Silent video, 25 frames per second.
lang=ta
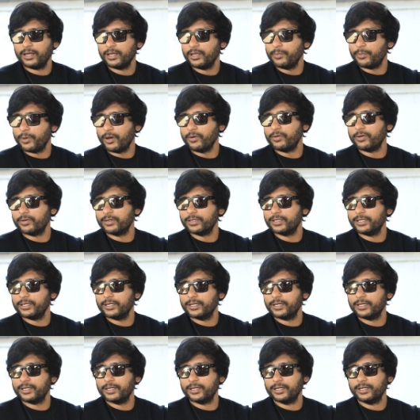இப்போ அவர் வந்து
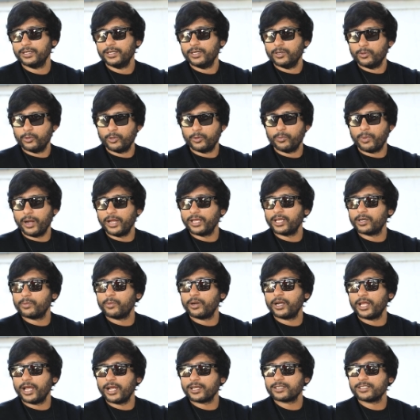ஒரு
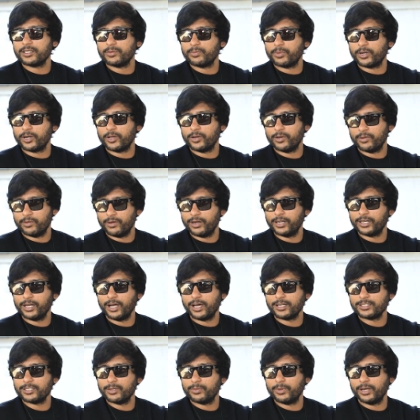பயங்கரமான ஆக்ஷன் படம் வாங்க
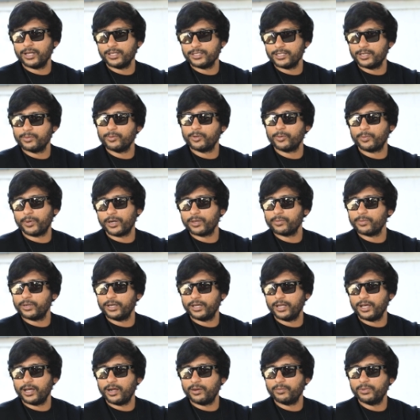ஆர்ஜே பாலாஜி நம்ம ஒரு படம்
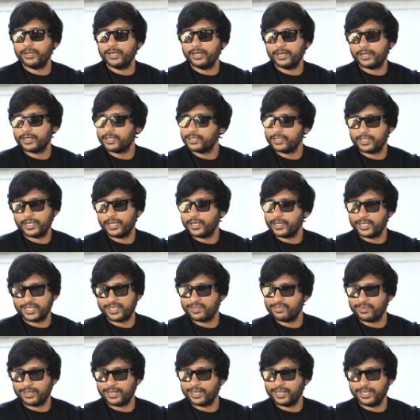பண்ணலாம் அப்படின்றதுக்கு
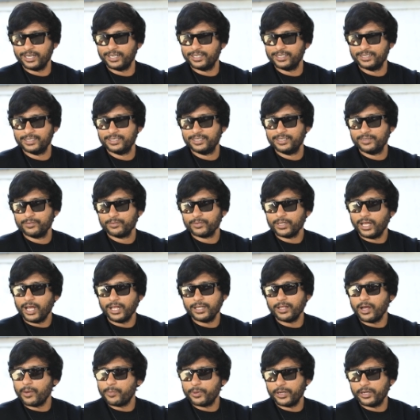என்கிட்ட வரல
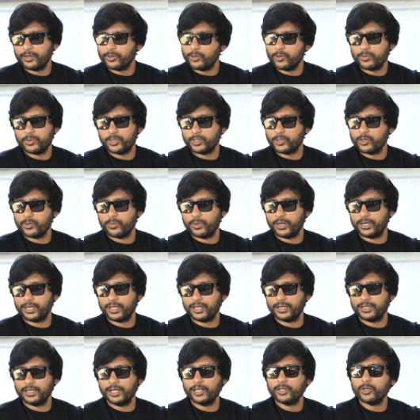அது அப்போ என்னை கூப்பிட்டுருக்கவும்
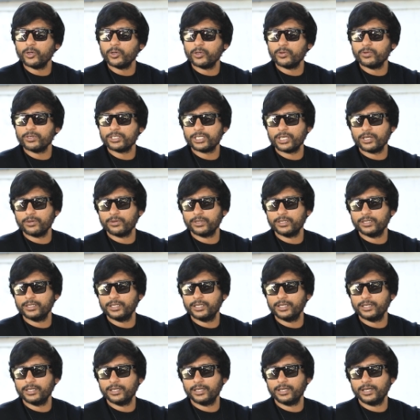மாட்டார் ஏதோ ஒரு விஷயம்
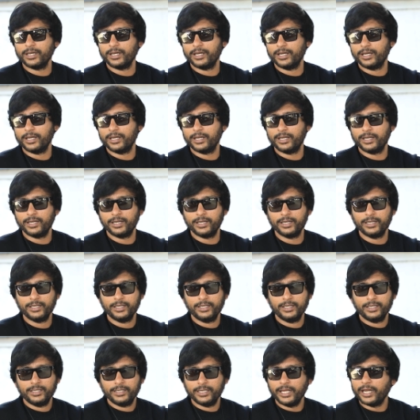வந்து
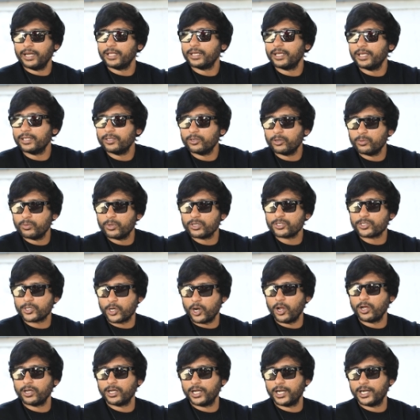எனக்கு எது ரொம்ப
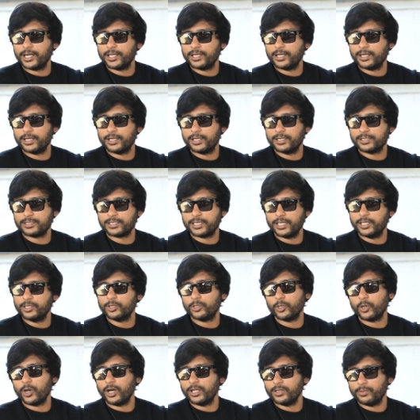ஸ்ட்ராங்கான
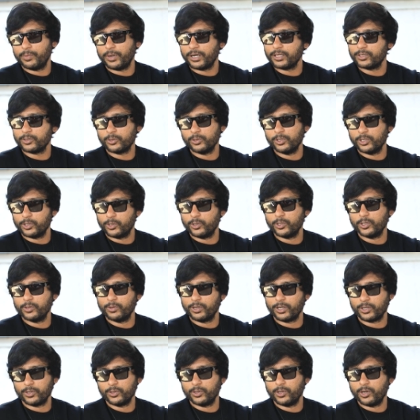ஸ்ட்ரென்த்தோ அது படத்துக்குள்ளே கொண்டு
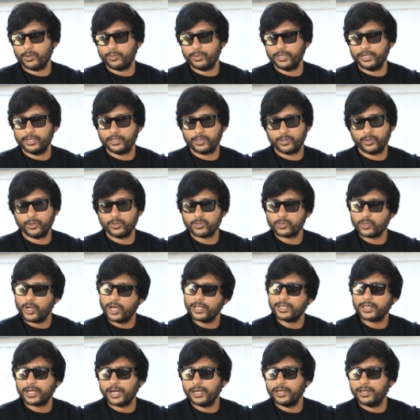வரணும் அப்படின்னு இருக்கும் ஸோ
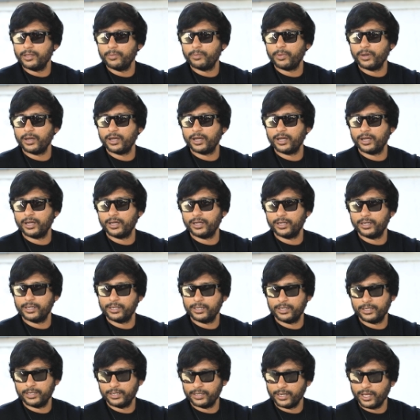அது கண்டிப்பாக
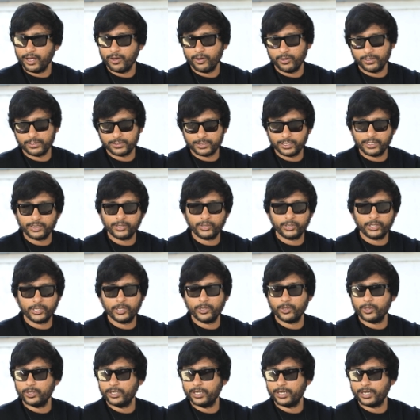நான்
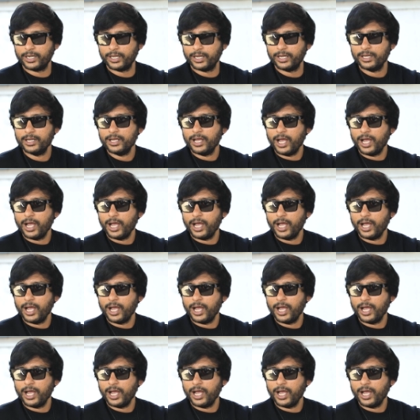சாரோடையோ இல்லைனா